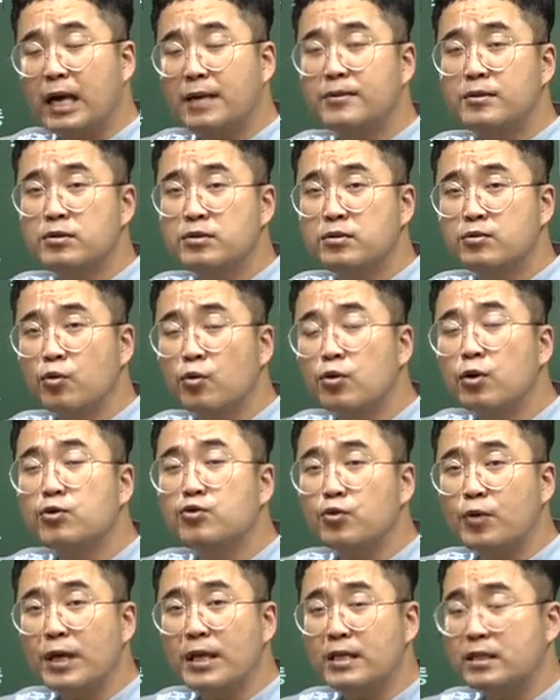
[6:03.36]
아니면 노론
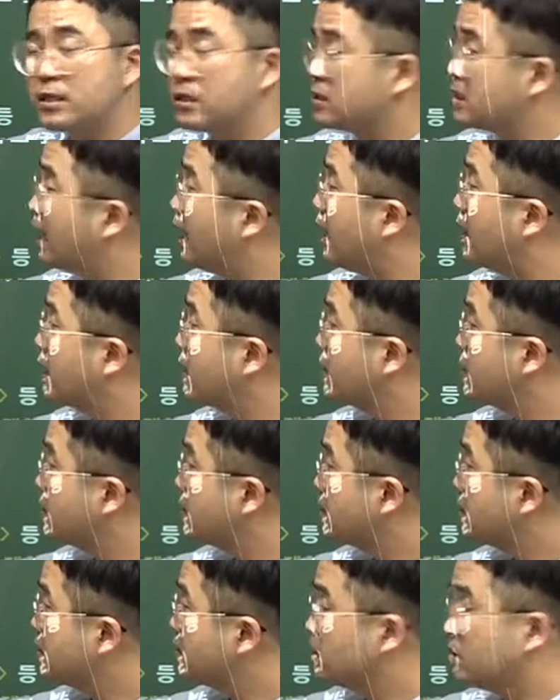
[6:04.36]
쪽이 딱
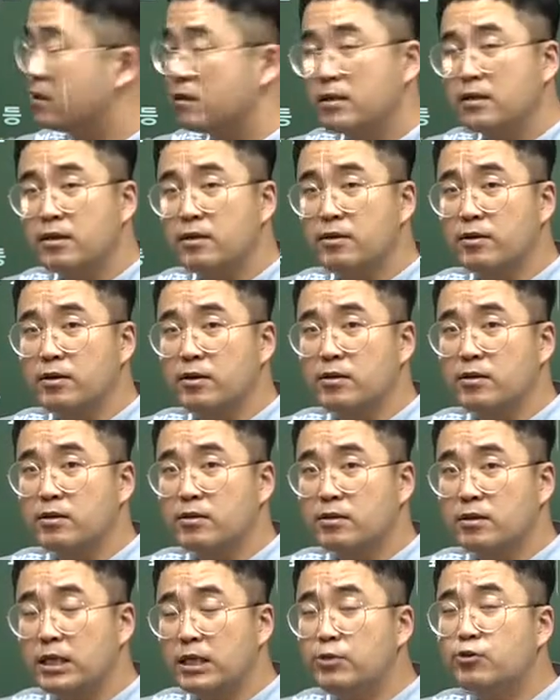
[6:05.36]
예,
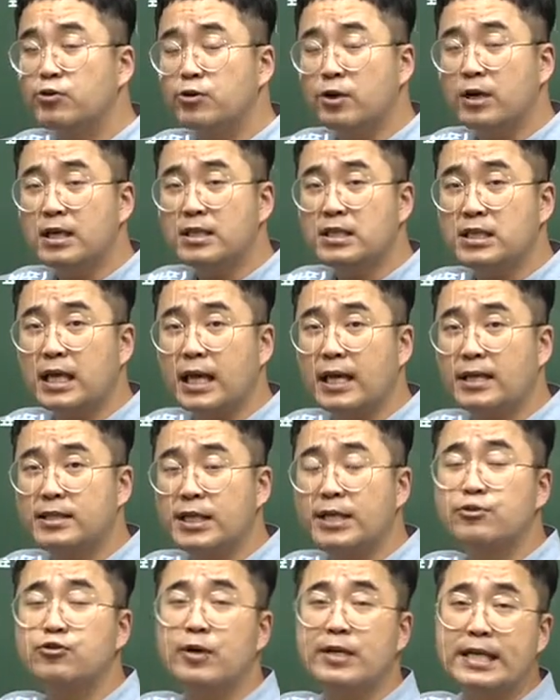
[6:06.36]
2조 전랑직에
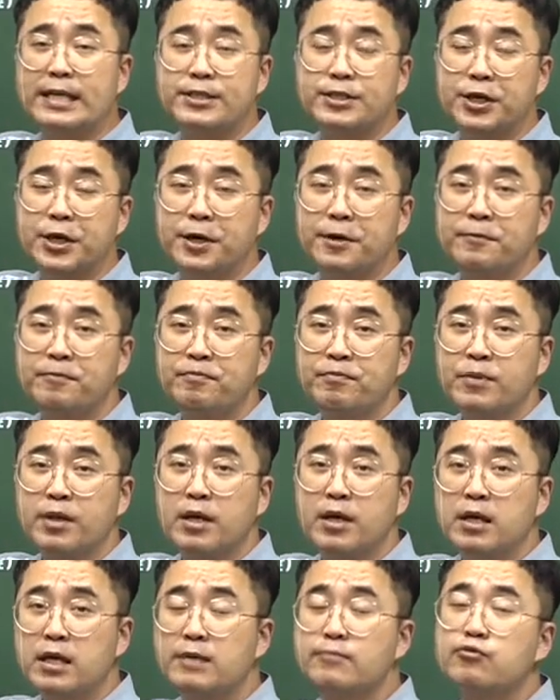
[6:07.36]
재수가 됐어요.
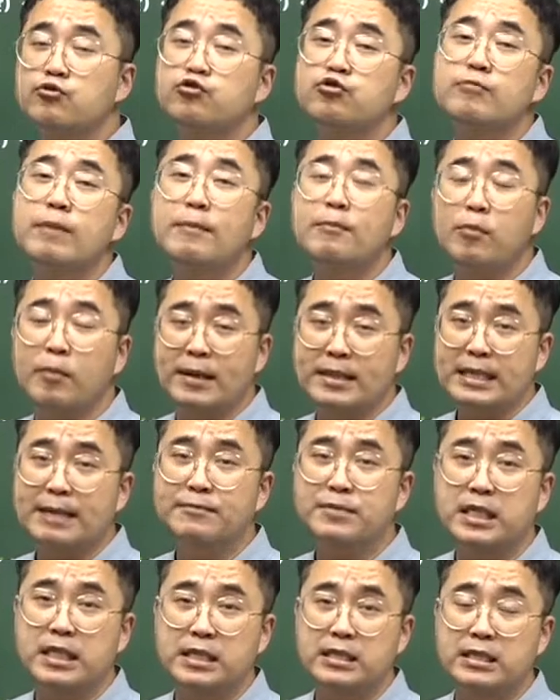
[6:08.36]
그럼 누구만 뽑아? 3,
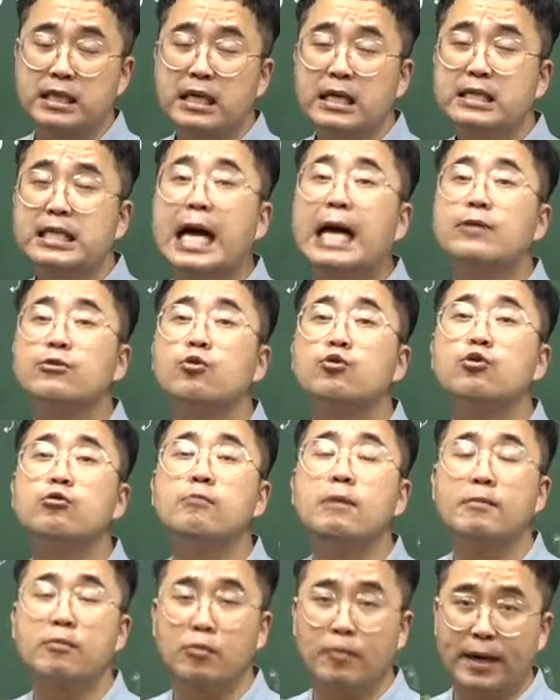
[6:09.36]
4는. 다
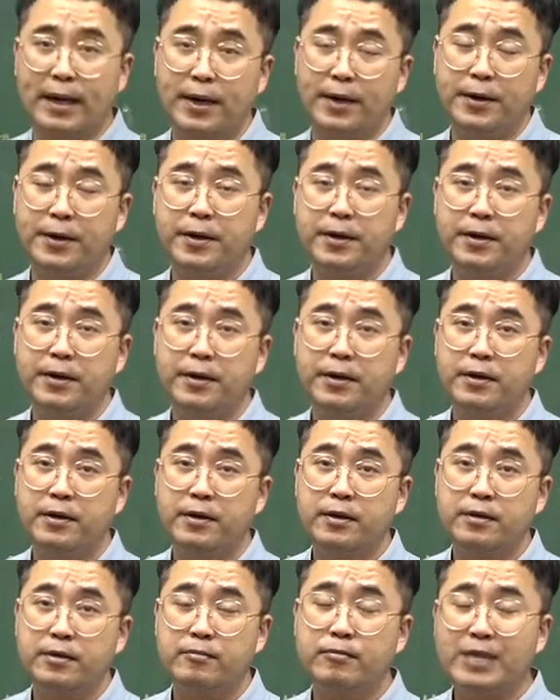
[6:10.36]
노론만 뽑아요.
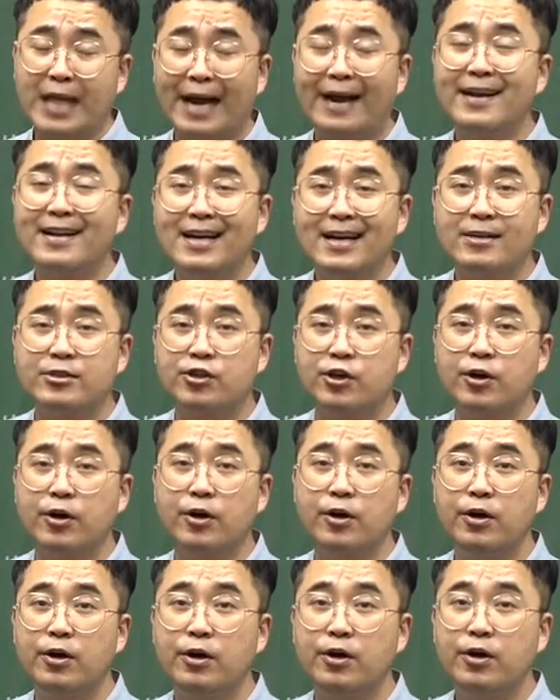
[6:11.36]
뭐 당연하겠죠.
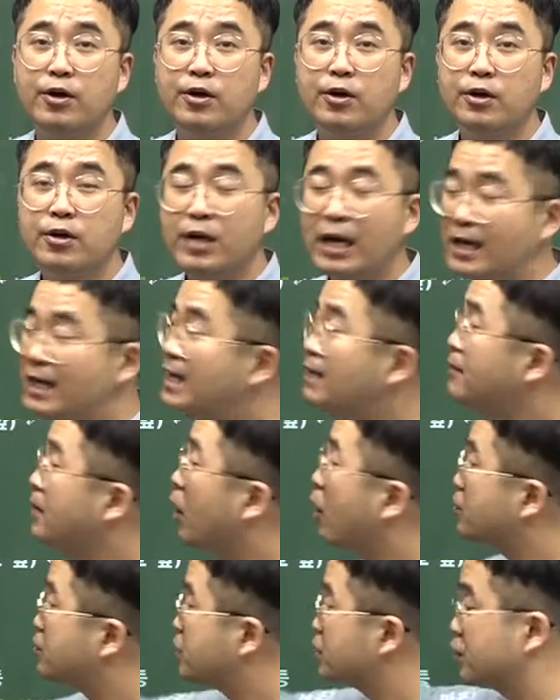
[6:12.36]
그러니까
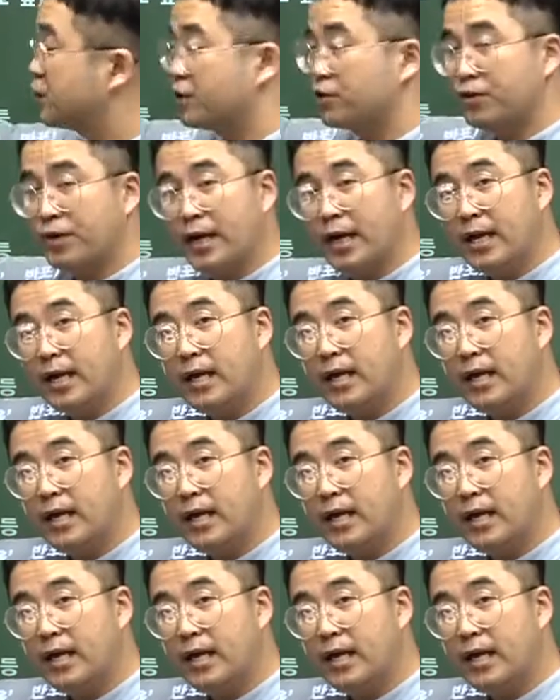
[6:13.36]
의미가 없어지는 거야.